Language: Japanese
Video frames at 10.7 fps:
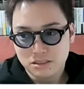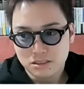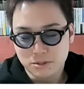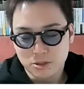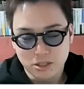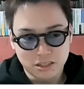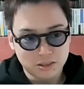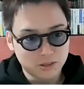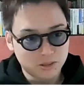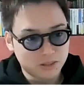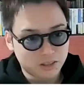しかもこれから
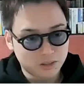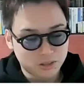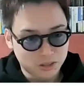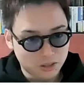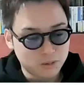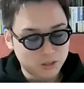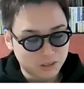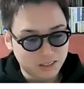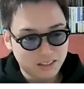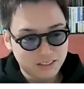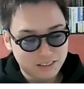どんどん加速すると思う
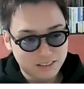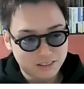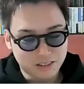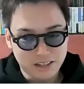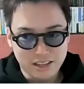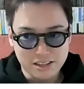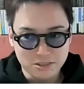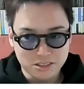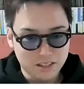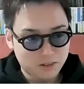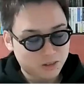ので、その AI
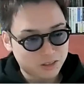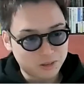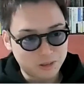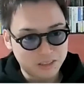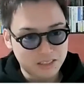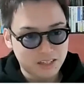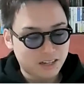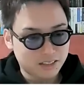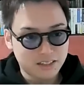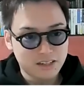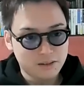の精度とかクオリティが
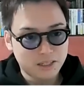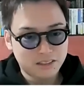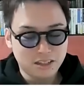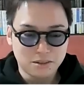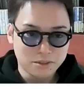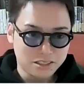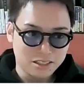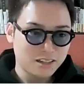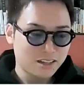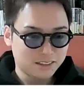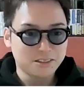上がっていけば。てか、
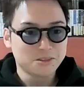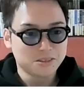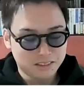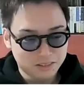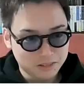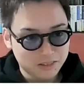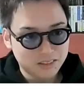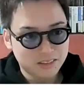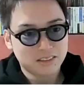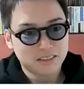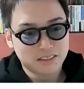絶対上がっていくんですけど。
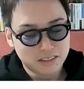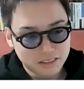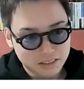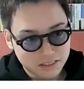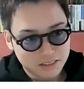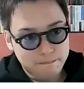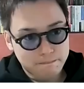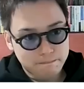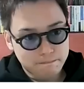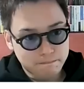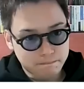
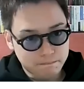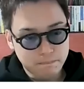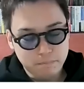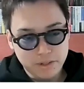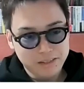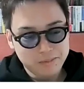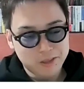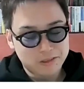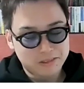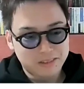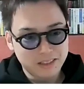うん。まあで
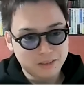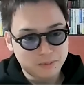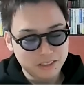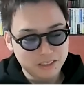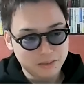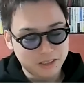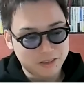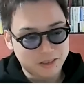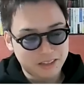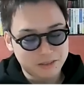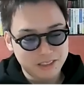も、割とポジティブに
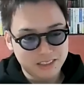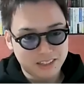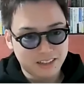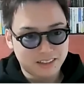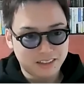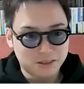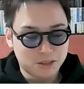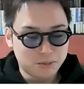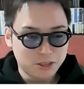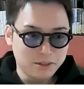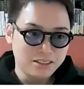捉えてもいいんじゃないかなと
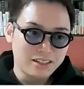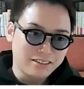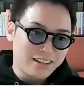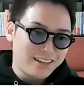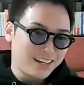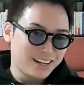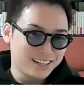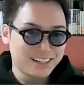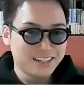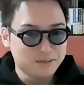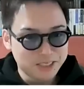は思いますけどね。なんか、
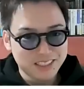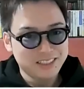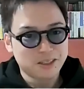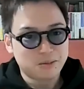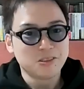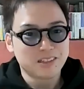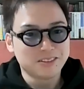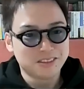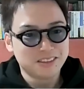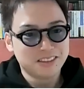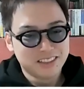なかなか難しいとは思うけ
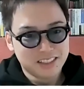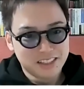ど、